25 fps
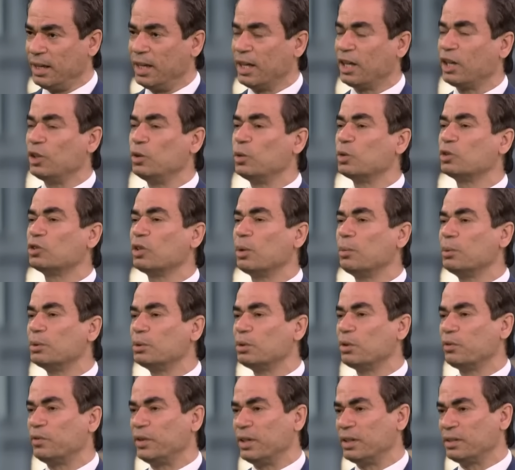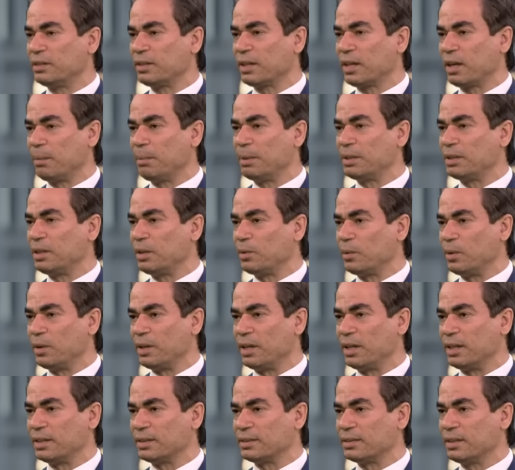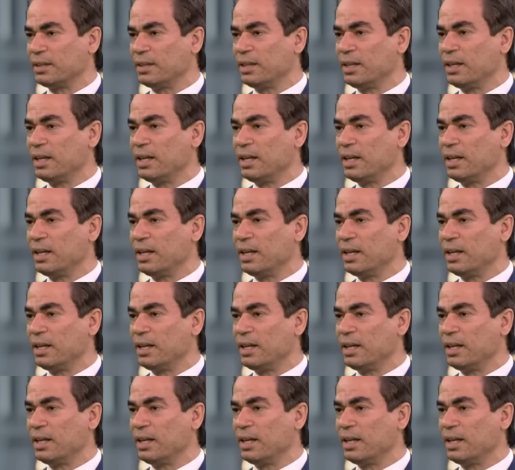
لكن يصوتوا في انتخابات الكونجرس